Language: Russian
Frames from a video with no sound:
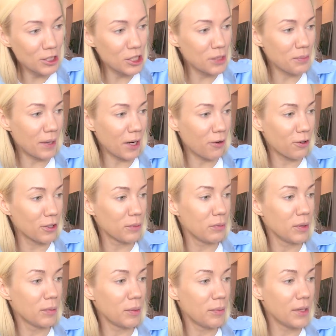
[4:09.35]
Жизнь проходит
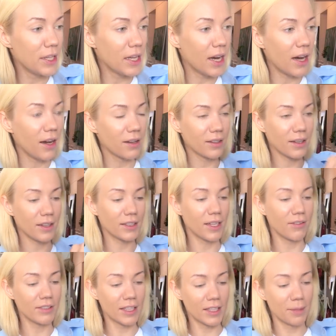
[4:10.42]
мимо меня,
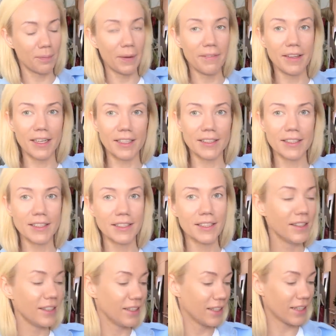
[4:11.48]
когда вот эта
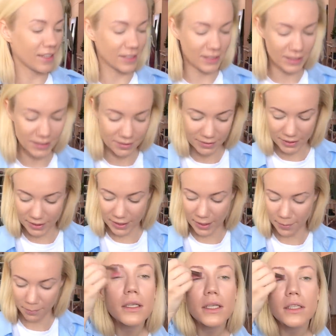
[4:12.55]
поверхность не
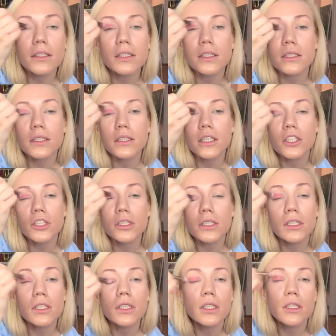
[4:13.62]
разноцветная. И
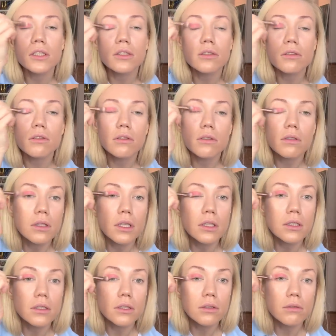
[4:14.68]
синтетической кистью
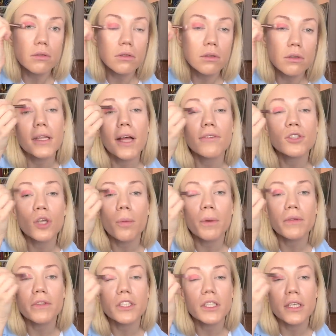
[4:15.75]
нанесу на все
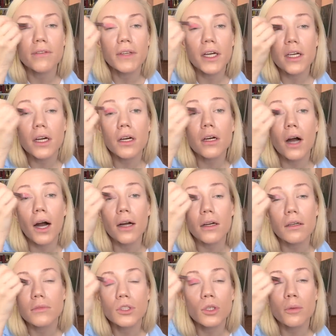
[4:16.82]
подвижное веко,
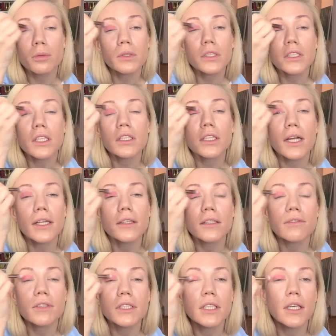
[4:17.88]
как, собственно,
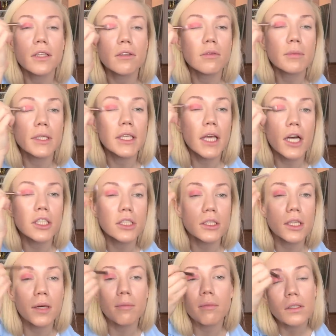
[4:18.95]
тренды весеннего макияжа
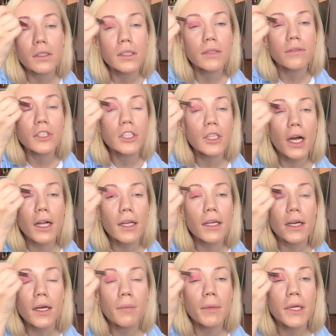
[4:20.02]
нам завещали и
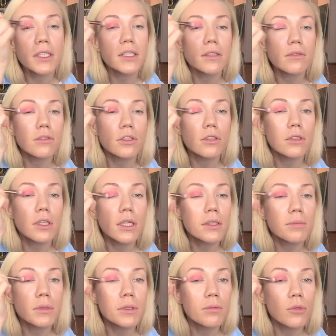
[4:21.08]
обязывают
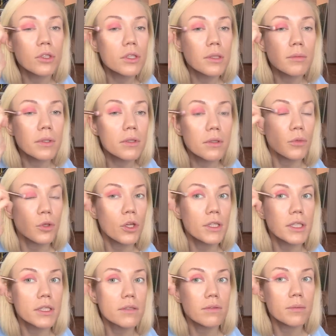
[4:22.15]
нас быть модными.
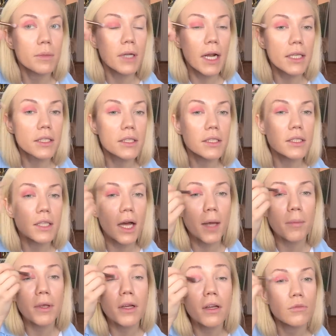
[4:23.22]
Плотность выбирайте
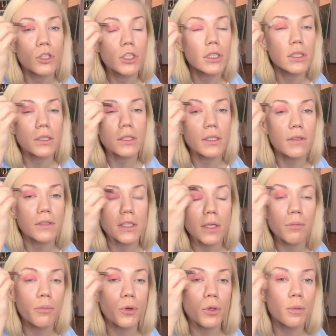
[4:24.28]
сами. Можете
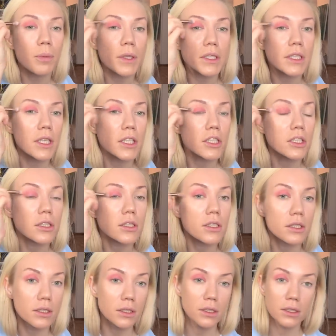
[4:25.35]
совсем полупрозрачно
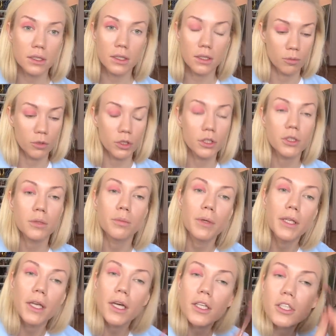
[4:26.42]
нанести нанести. Можете
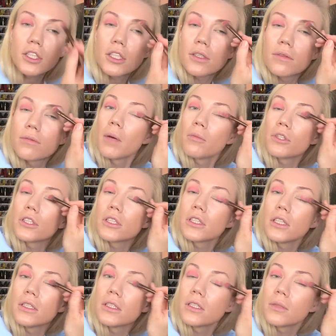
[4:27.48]
поярче, а можете
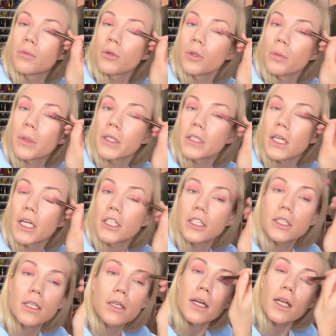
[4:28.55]
нанести
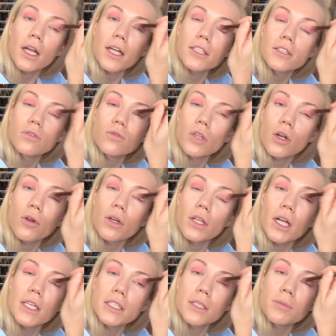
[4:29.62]
полупрозрачно, накрасить второй
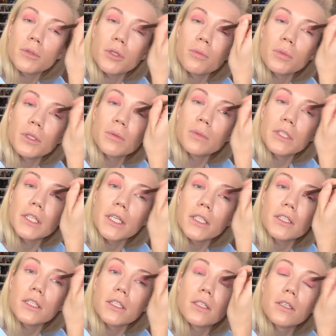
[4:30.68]
глаз, а потом
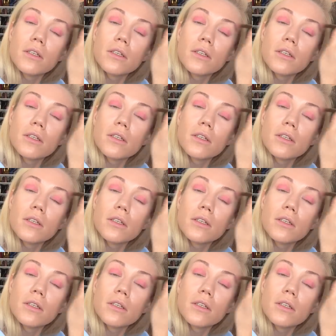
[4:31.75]
посмотреть.